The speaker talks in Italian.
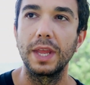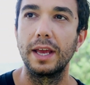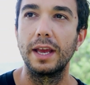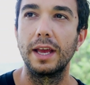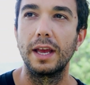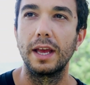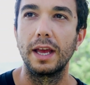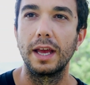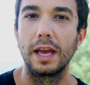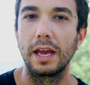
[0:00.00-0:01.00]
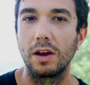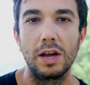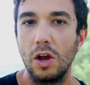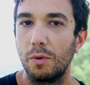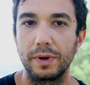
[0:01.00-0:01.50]
e eh, ho
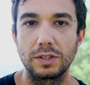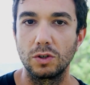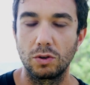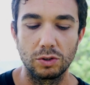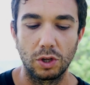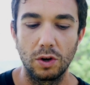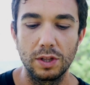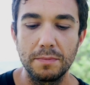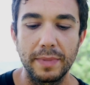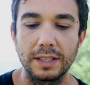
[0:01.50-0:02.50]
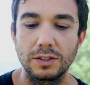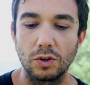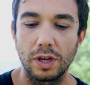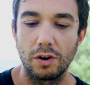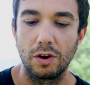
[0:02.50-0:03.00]
perso il controllo del
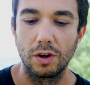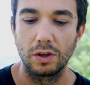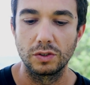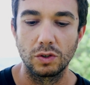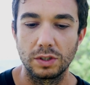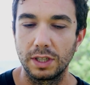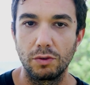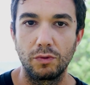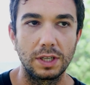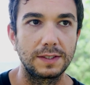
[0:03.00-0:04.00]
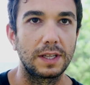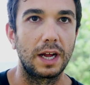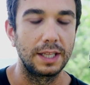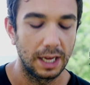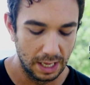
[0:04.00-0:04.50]
mezzo e ho, sono andato fuori
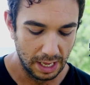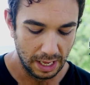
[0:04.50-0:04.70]
strada